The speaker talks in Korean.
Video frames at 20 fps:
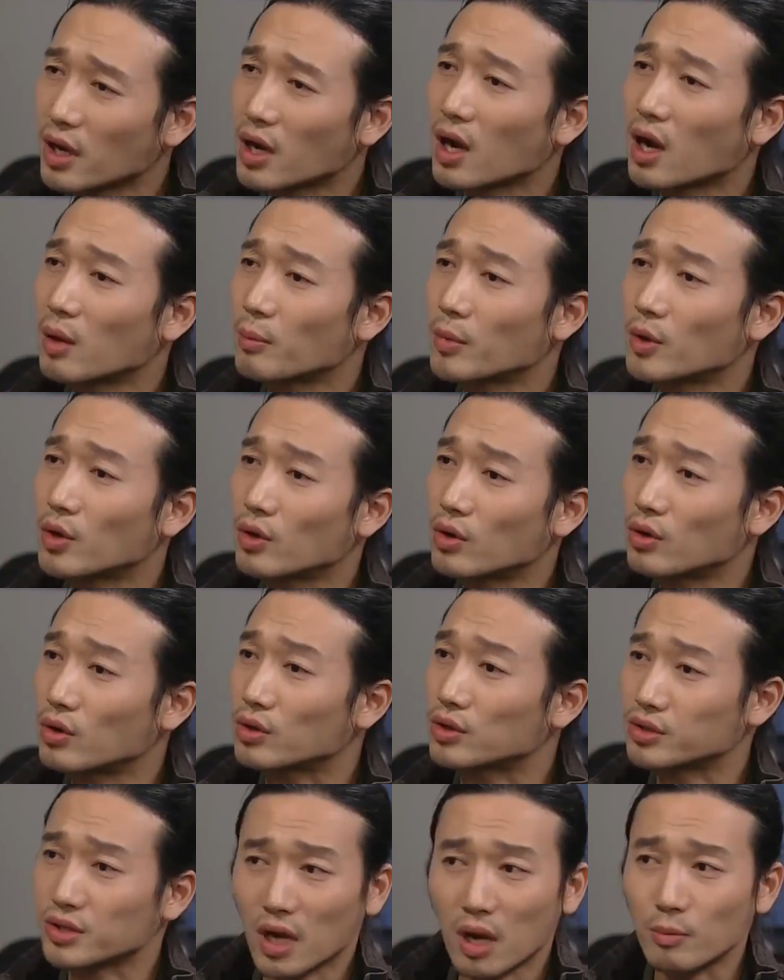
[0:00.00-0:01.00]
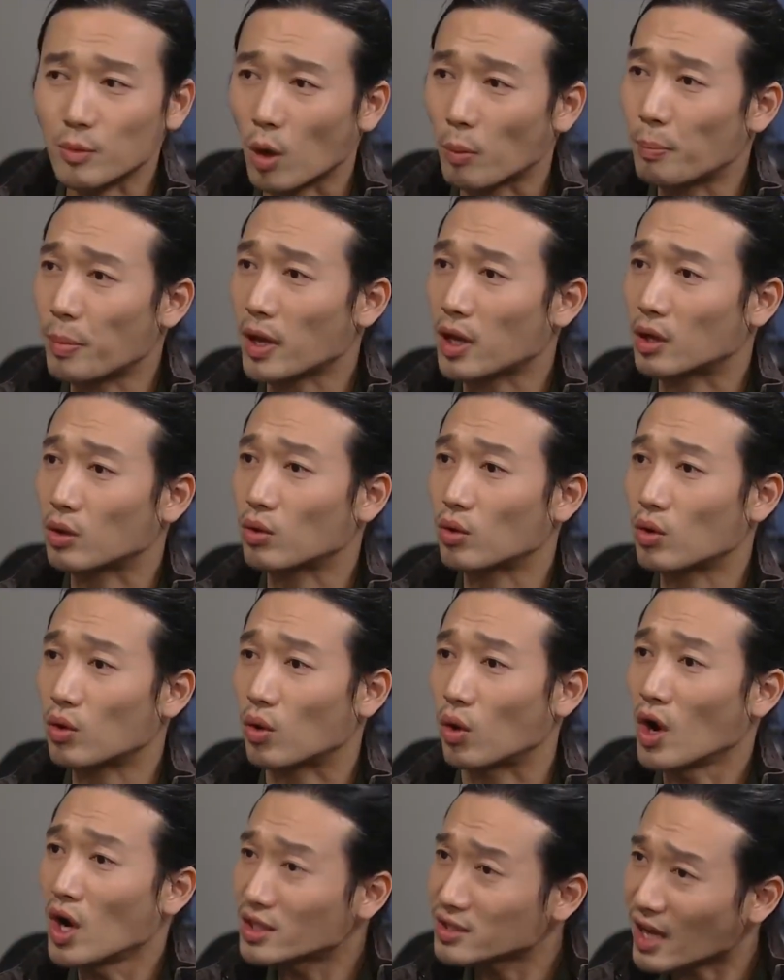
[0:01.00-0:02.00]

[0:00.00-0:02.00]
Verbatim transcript: 사랑하면 그 사람 옆에 있고